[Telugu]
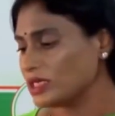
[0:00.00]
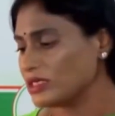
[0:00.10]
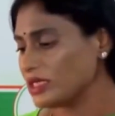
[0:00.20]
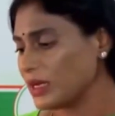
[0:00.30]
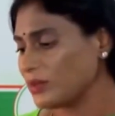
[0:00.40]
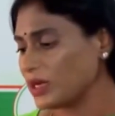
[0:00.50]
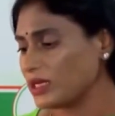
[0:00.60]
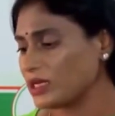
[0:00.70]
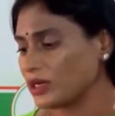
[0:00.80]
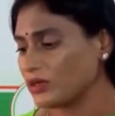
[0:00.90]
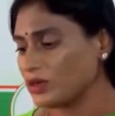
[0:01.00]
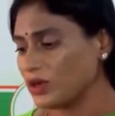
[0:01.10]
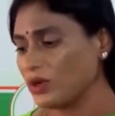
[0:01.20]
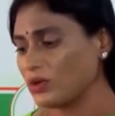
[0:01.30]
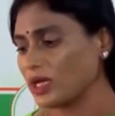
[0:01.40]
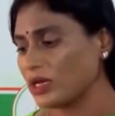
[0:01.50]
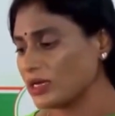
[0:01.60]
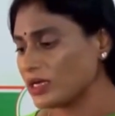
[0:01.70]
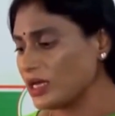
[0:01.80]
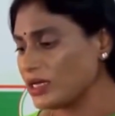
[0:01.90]
చంద్రబాబు గారి కంట్రోల్లో
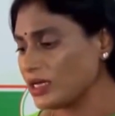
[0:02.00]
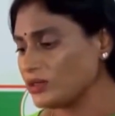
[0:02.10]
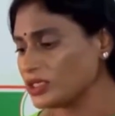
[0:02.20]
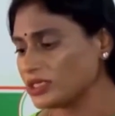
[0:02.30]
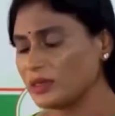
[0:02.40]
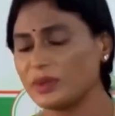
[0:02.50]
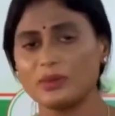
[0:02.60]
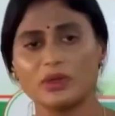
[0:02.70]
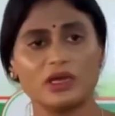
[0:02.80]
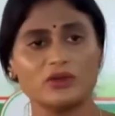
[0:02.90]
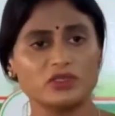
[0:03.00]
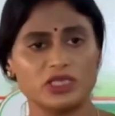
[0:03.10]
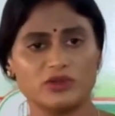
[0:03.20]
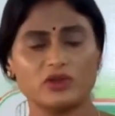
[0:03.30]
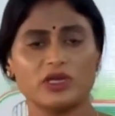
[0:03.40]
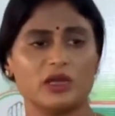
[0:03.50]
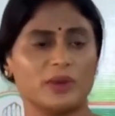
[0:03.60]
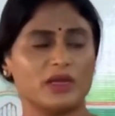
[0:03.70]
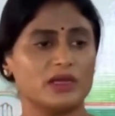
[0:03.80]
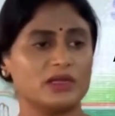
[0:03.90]
ఉన్నానంట నేను చంద్రబాబు గారితో చేతులు
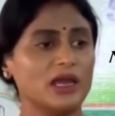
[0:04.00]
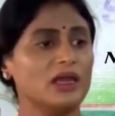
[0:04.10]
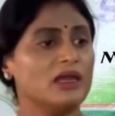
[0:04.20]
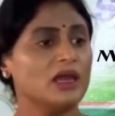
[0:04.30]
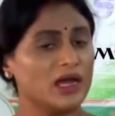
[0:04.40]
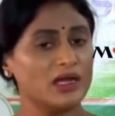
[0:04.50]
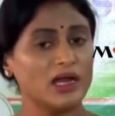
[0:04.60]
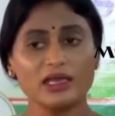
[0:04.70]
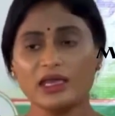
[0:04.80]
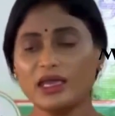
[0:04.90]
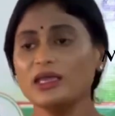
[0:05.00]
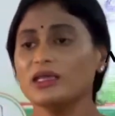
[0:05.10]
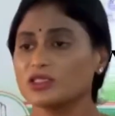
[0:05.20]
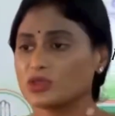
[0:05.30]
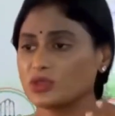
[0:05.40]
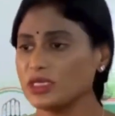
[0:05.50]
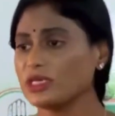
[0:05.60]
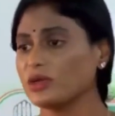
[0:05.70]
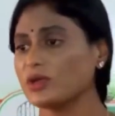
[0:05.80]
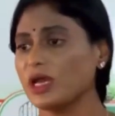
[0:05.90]
కలిపానంట అలాగే
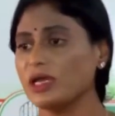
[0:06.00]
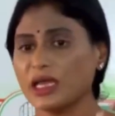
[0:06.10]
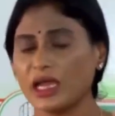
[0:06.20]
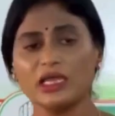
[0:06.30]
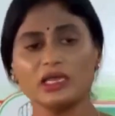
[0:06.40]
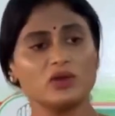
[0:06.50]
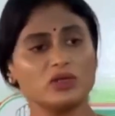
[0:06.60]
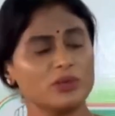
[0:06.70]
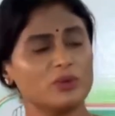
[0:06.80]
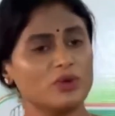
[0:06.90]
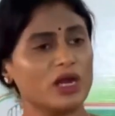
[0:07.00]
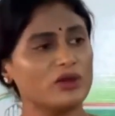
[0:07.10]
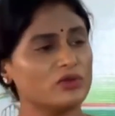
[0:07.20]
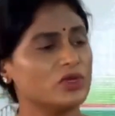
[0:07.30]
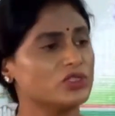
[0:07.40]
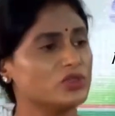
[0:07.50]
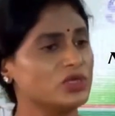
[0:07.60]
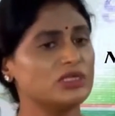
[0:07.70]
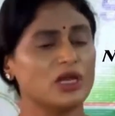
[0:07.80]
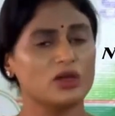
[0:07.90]
సునీత కూడా న్యాయం కోసం పోరాడుతున్న
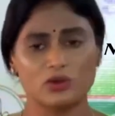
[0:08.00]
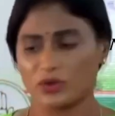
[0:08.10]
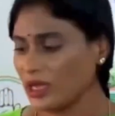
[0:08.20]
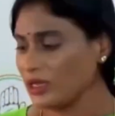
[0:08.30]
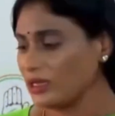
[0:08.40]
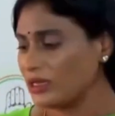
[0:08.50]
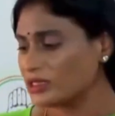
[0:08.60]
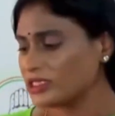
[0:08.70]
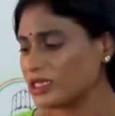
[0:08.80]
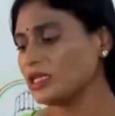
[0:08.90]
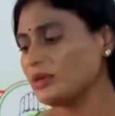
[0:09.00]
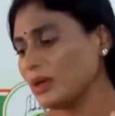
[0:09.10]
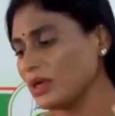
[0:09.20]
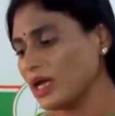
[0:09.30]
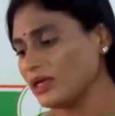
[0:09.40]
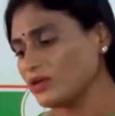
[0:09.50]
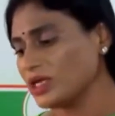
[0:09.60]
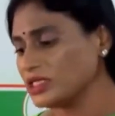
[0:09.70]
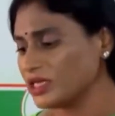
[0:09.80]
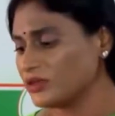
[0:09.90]
సునీత కూడా చంద్రబాబు
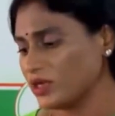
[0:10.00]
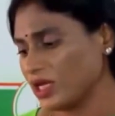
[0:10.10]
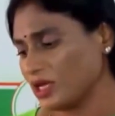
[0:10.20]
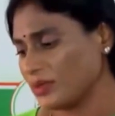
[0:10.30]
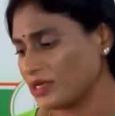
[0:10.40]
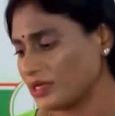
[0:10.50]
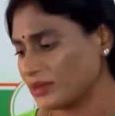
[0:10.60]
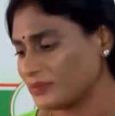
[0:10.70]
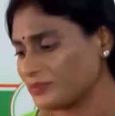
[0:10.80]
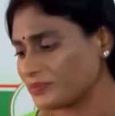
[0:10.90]
గారితోనే చేతులు కలిపిందట